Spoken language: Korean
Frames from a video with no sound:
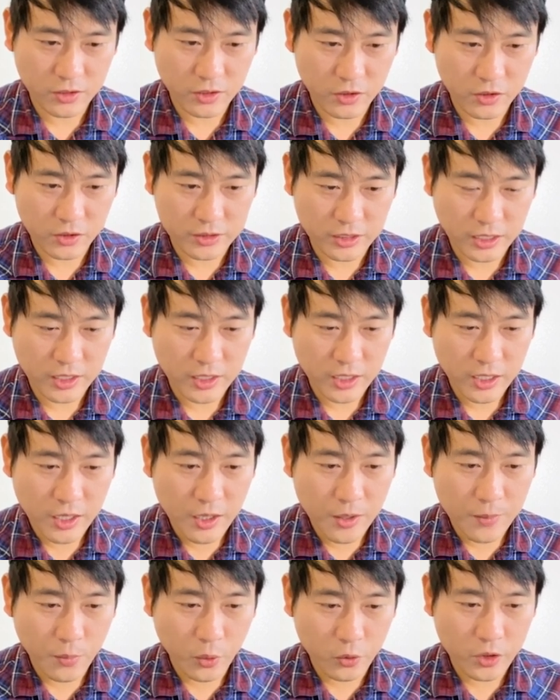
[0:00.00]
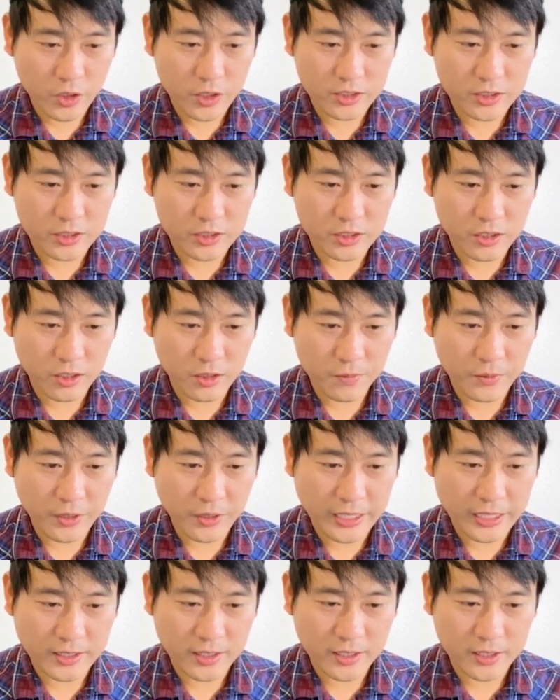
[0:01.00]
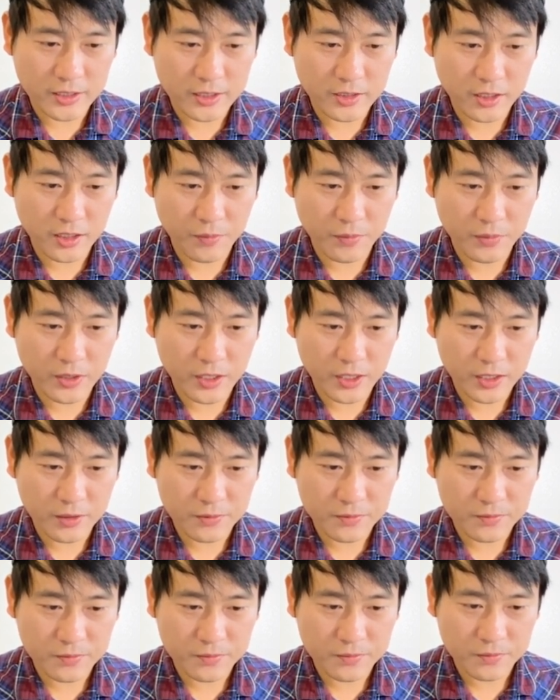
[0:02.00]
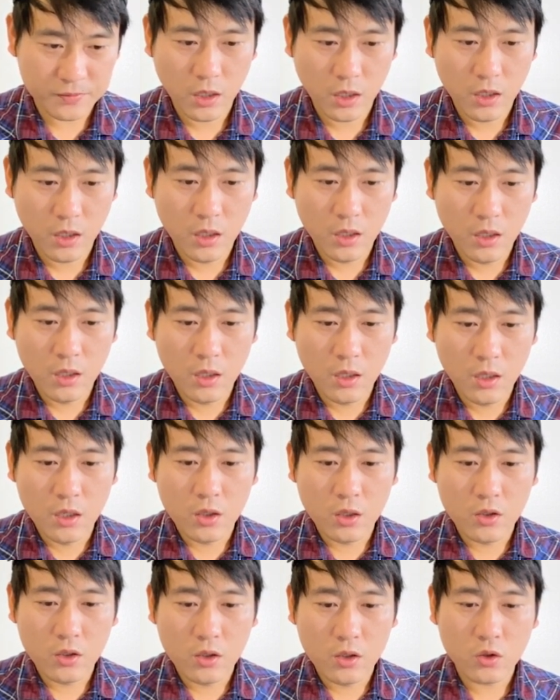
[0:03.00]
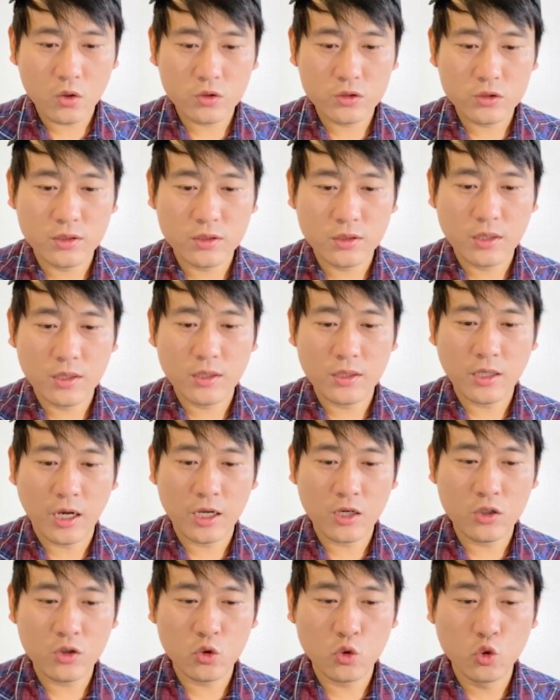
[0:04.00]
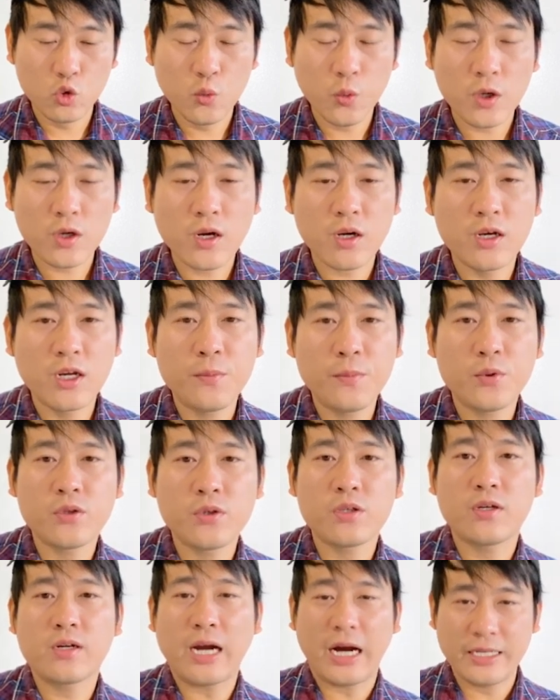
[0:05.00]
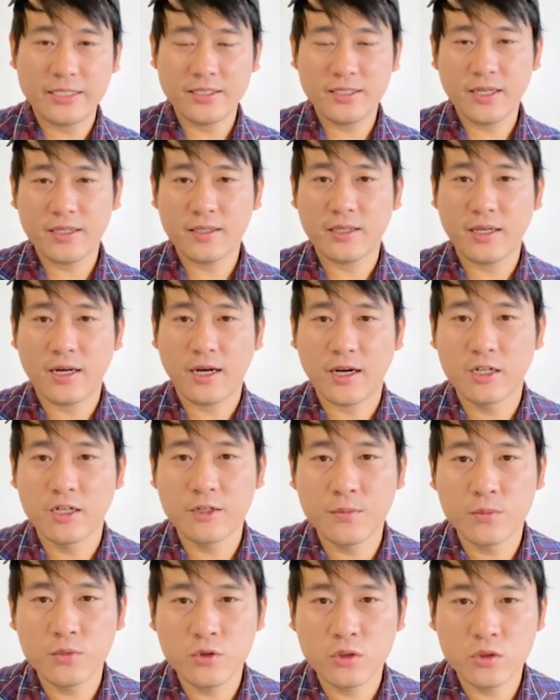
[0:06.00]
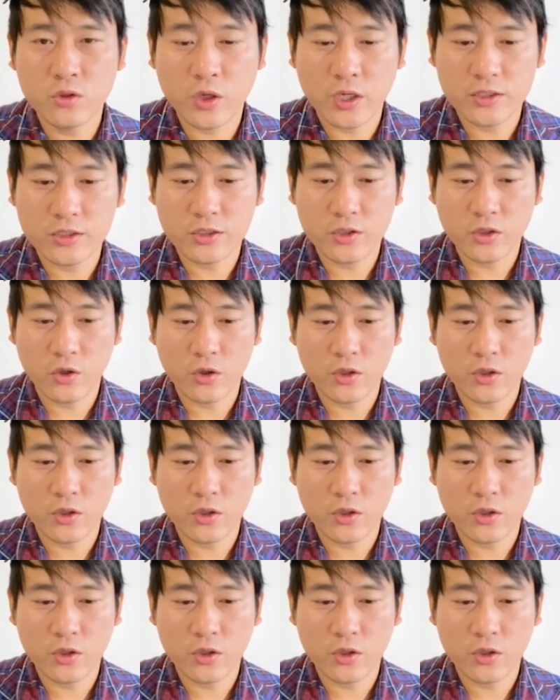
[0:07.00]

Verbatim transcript: 이거 다 본인이 직접 계산하셔야 됩니다. 그리고 나는 우버랑 리프트를 같이 했다 그런 분들도 계시죠.